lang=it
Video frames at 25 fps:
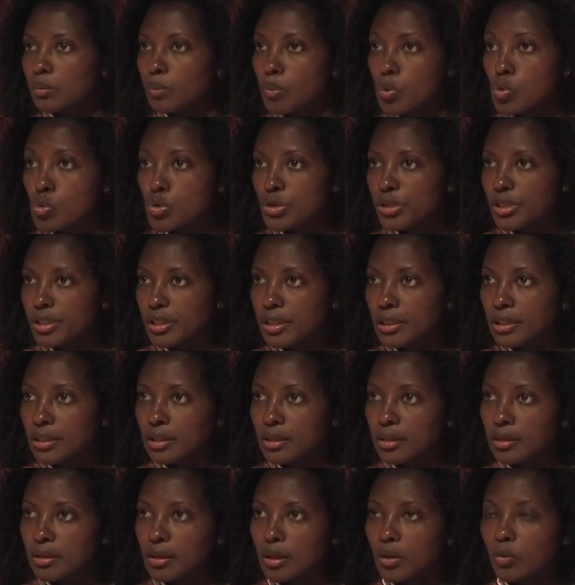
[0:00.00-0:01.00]

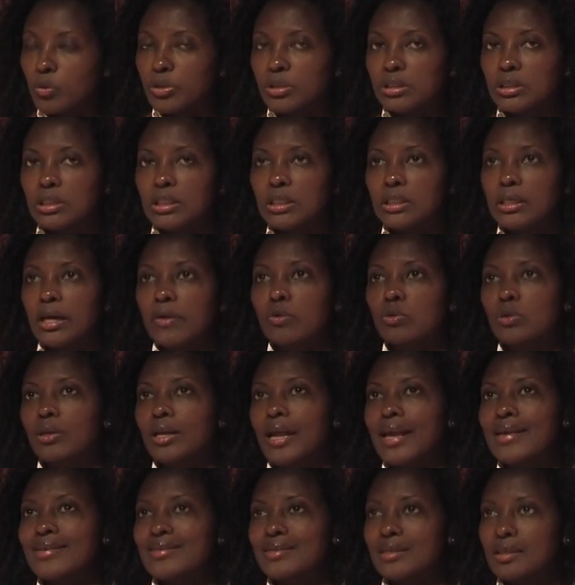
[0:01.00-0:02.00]
bui e quindi
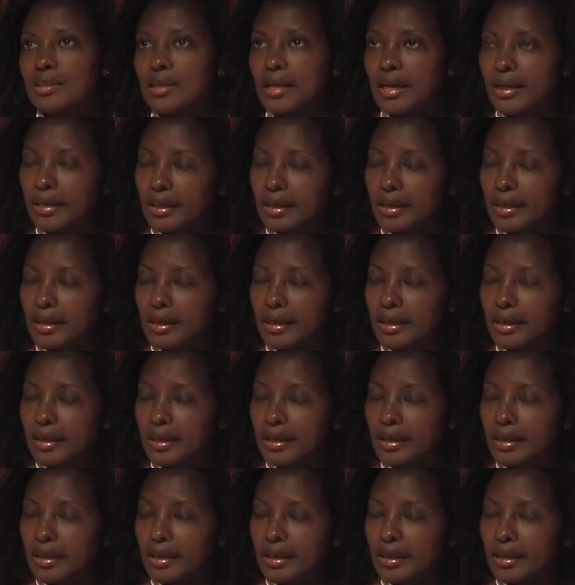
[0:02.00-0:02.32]
aiuterà a insegnare